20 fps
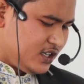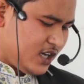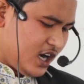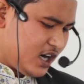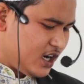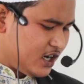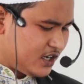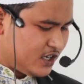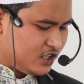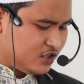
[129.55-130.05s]

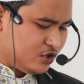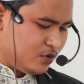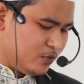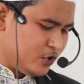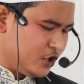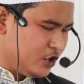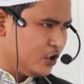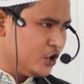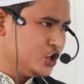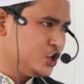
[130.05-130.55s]
টাকাটা তো
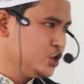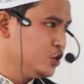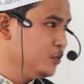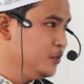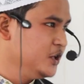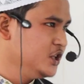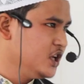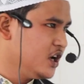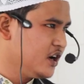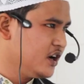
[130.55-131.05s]
মনে হয়
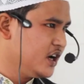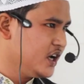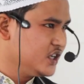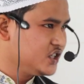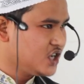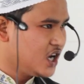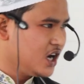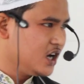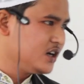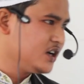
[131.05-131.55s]
সুবিধার না
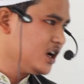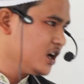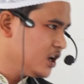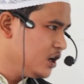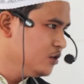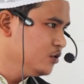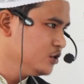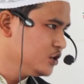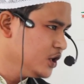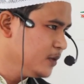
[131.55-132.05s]
জাল
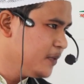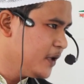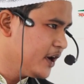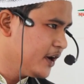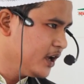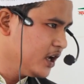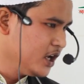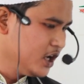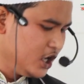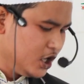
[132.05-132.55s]
টাকা হতে
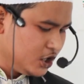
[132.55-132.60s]
পারে